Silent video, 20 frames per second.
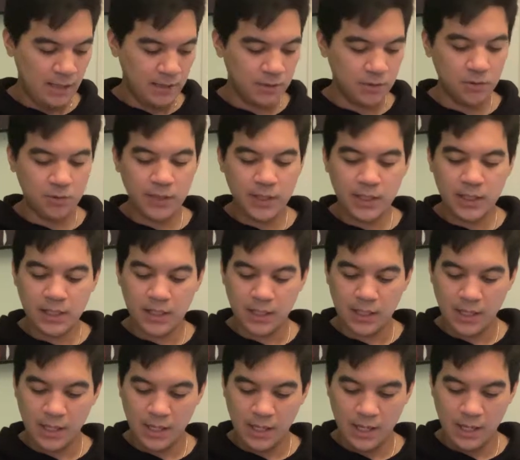で、それ
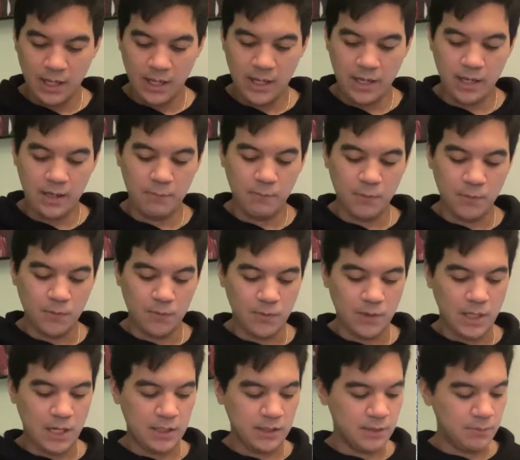が、えー、
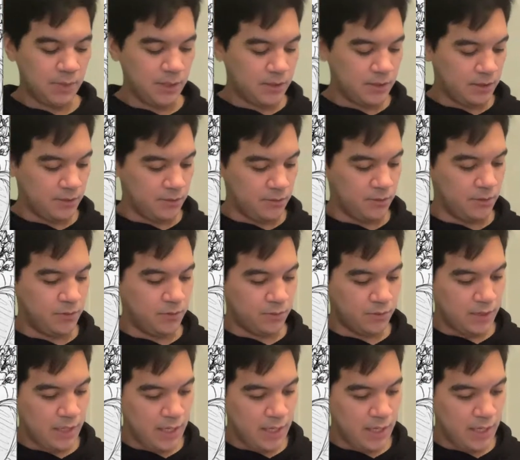もう集まったということ